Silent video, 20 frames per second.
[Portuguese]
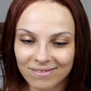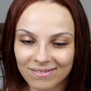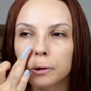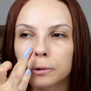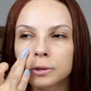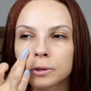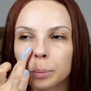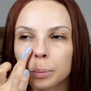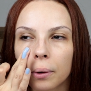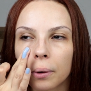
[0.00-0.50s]

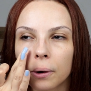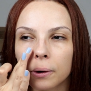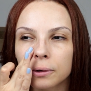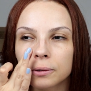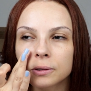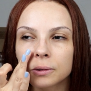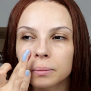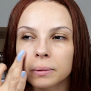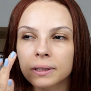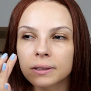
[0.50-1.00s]
pros
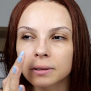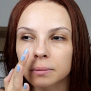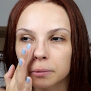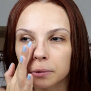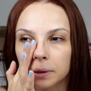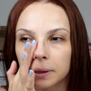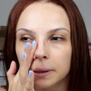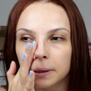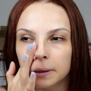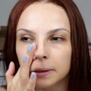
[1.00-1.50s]
poros mesmo.
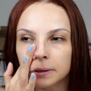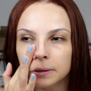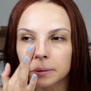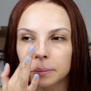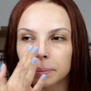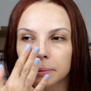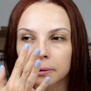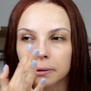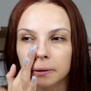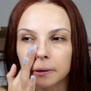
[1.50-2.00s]
Isso
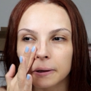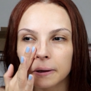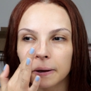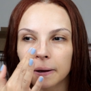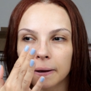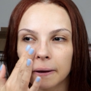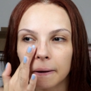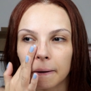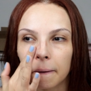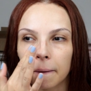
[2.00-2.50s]

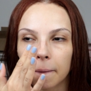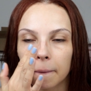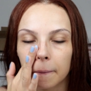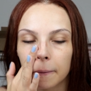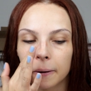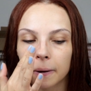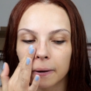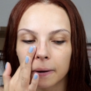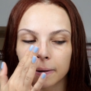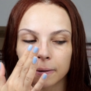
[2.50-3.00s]
porque...
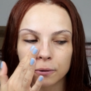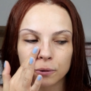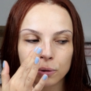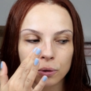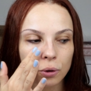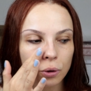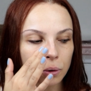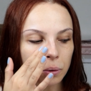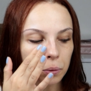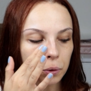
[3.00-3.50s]
Eu não
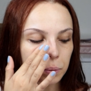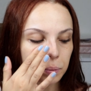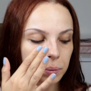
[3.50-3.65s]
tô com meu